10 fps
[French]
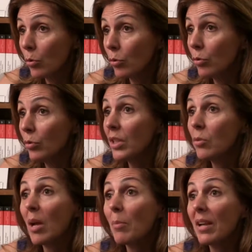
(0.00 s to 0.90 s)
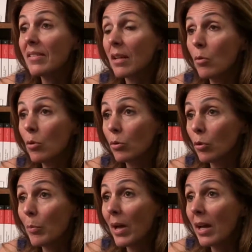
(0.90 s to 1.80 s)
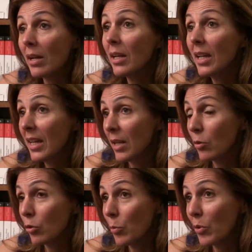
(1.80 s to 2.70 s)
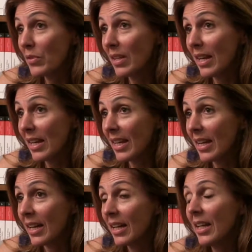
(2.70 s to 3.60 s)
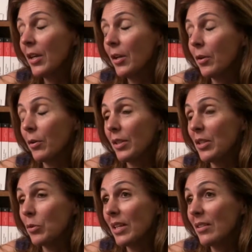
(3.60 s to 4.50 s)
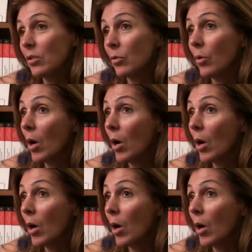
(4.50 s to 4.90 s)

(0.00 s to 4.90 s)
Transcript: de donner de la place à l'eau quand on parle et quand on pense à l'aléa euh, inondation.